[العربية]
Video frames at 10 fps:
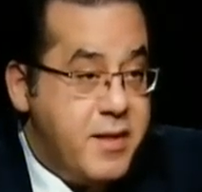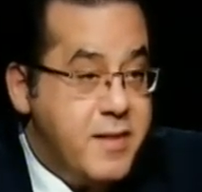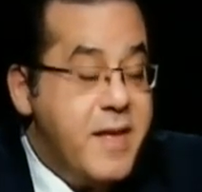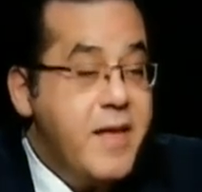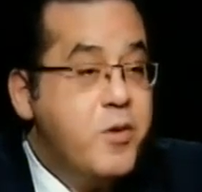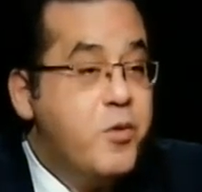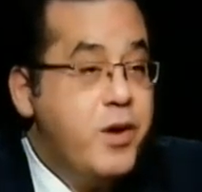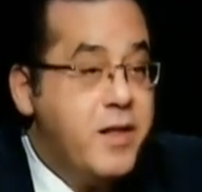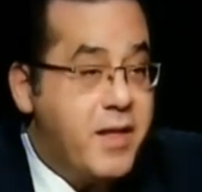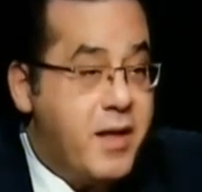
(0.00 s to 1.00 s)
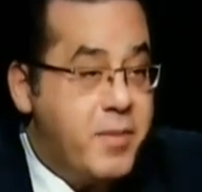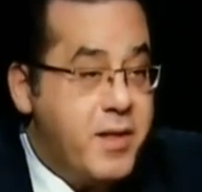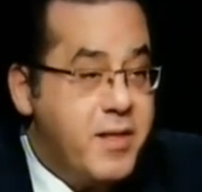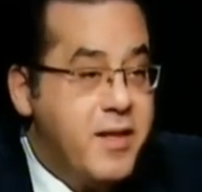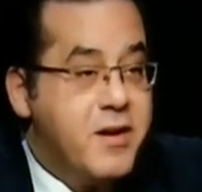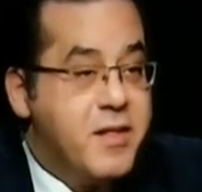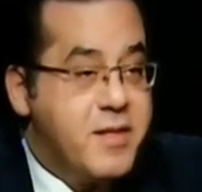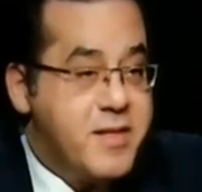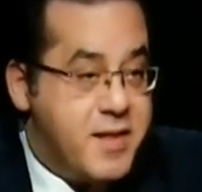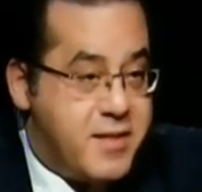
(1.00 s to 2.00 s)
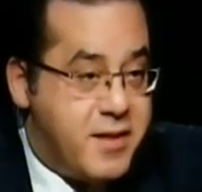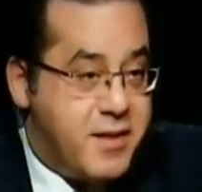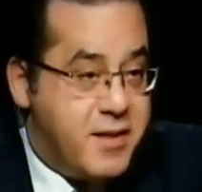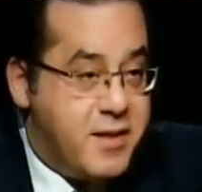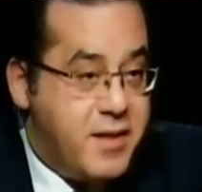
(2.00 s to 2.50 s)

زي كل الانتخابات هي إرادة سياسية